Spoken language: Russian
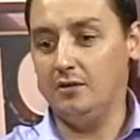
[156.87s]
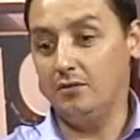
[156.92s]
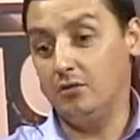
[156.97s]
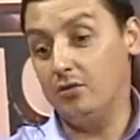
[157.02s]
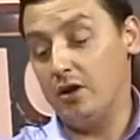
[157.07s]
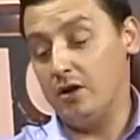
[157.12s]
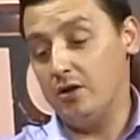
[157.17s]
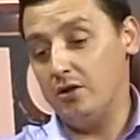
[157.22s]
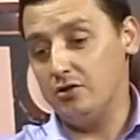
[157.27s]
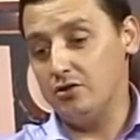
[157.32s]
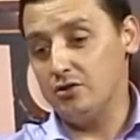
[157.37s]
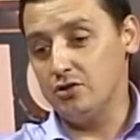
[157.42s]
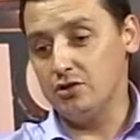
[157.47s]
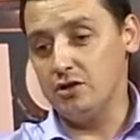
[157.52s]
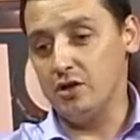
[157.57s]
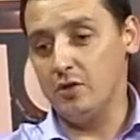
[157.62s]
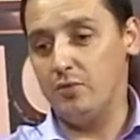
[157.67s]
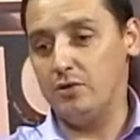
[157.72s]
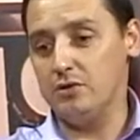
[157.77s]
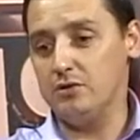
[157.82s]
Ну, конечно же,
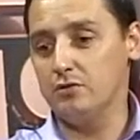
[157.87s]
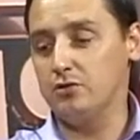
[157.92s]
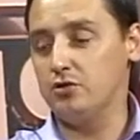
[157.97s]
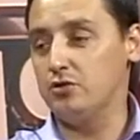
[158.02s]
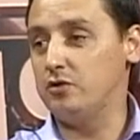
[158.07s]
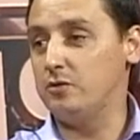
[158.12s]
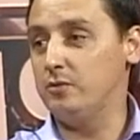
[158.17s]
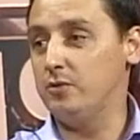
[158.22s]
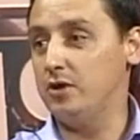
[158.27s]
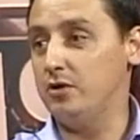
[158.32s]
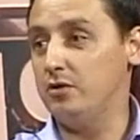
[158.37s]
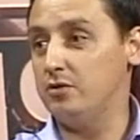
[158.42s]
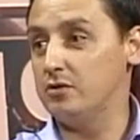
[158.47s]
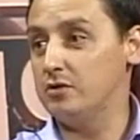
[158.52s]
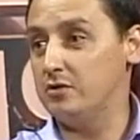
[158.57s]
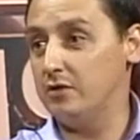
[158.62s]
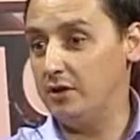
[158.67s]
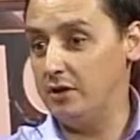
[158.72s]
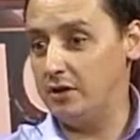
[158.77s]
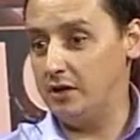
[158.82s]
я прислушиваюсь к мнению
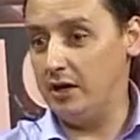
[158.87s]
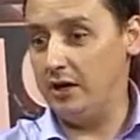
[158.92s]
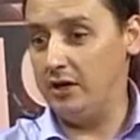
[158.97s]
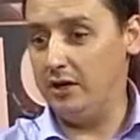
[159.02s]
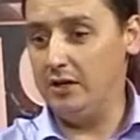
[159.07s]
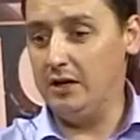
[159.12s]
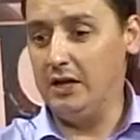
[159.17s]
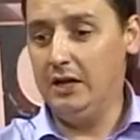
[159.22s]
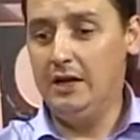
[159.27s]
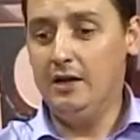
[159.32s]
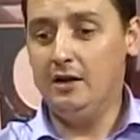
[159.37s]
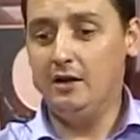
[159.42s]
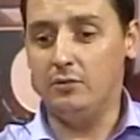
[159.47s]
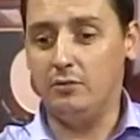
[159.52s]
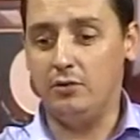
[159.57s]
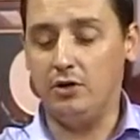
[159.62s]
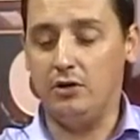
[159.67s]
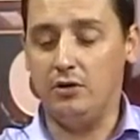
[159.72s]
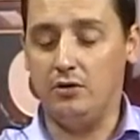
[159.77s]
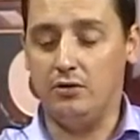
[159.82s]
своих коллег, к
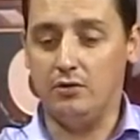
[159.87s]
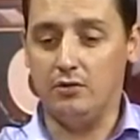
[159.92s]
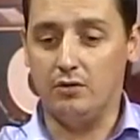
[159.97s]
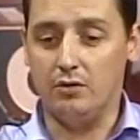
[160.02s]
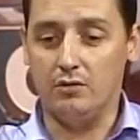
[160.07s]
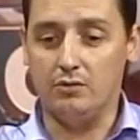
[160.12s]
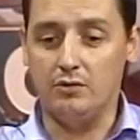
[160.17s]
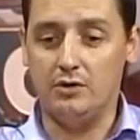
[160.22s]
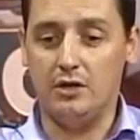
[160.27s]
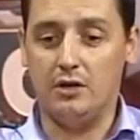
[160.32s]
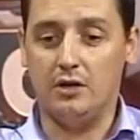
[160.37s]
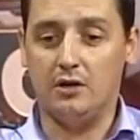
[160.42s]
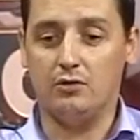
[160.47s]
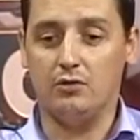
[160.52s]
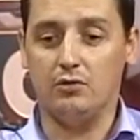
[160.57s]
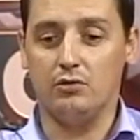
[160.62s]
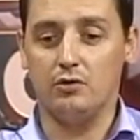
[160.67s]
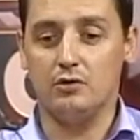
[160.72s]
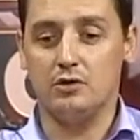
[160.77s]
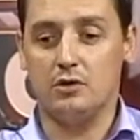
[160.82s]
мнению людей,
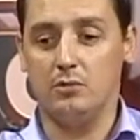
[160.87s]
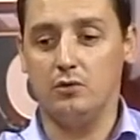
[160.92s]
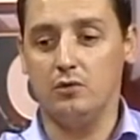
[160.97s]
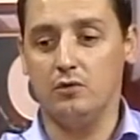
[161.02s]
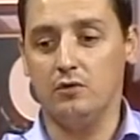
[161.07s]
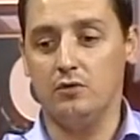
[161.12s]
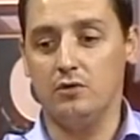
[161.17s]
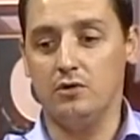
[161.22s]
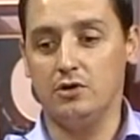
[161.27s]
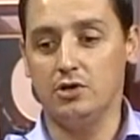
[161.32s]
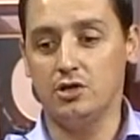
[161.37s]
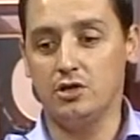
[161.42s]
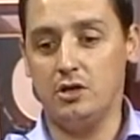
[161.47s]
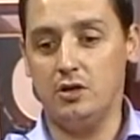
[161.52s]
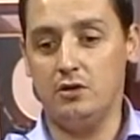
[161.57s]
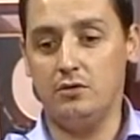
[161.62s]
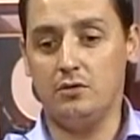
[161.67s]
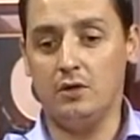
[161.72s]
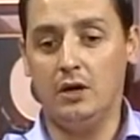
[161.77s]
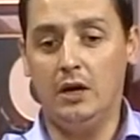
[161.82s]
которые со мной
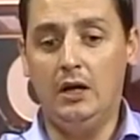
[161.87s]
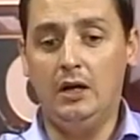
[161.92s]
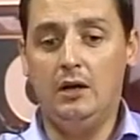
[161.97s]
выезжают, э,